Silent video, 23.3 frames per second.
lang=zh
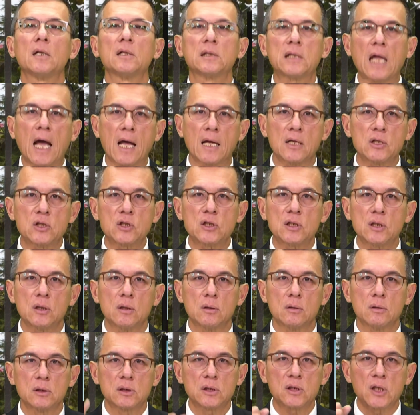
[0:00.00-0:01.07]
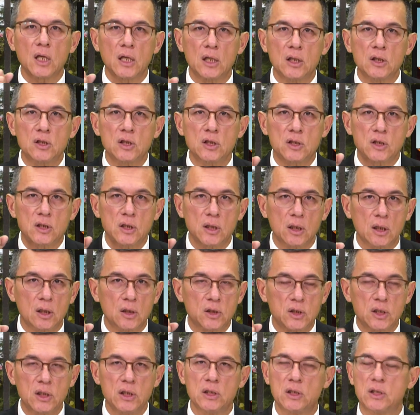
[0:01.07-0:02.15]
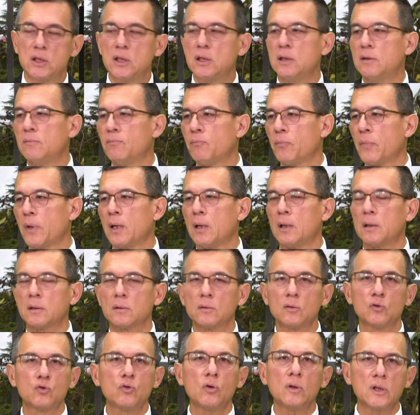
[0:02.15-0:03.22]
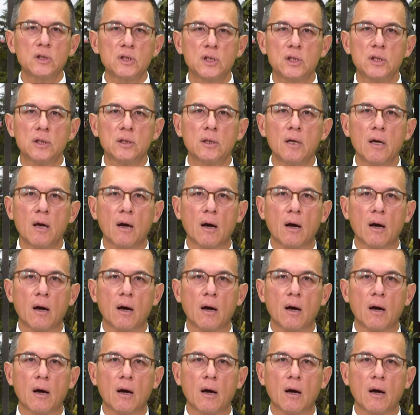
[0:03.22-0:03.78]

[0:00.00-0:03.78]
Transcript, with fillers: 但是这一次是一个契机，做的企业